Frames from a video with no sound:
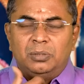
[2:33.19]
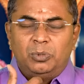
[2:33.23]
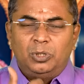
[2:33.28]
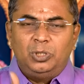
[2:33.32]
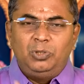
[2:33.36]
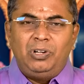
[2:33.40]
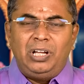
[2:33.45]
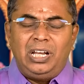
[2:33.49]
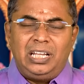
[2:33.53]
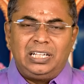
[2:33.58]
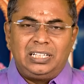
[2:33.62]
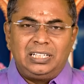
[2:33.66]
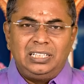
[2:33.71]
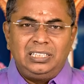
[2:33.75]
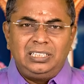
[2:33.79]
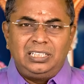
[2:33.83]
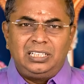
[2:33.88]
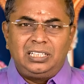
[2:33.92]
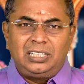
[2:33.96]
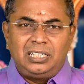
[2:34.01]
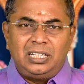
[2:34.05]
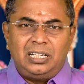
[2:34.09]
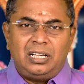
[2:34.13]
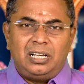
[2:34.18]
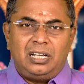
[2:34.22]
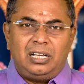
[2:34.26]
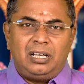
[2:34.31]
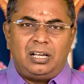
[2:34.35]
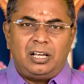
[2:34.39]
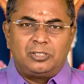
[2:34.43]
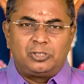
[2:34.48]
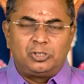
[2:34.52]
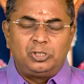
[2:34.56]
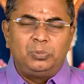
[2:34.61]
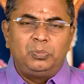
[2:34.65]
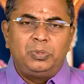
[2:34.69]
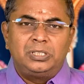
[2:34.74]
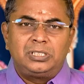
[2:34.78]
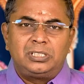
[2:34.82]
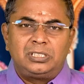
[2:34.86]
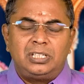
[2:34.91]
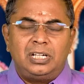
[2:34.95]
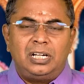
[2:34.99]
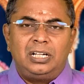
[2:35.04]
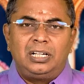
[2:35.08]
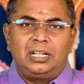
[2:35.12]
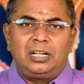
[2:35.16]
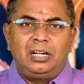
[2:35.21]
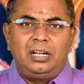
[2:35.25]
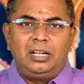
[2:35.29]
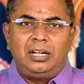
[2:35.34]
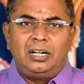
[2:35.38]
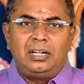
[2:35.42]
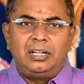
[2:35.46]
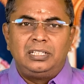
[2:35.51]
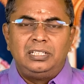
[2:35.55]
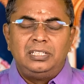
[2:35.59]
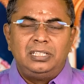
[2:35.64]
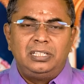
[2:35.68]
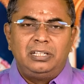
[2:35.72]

பொதுவாக லக்னத்திற்கு அசுபஸ்தானங்களான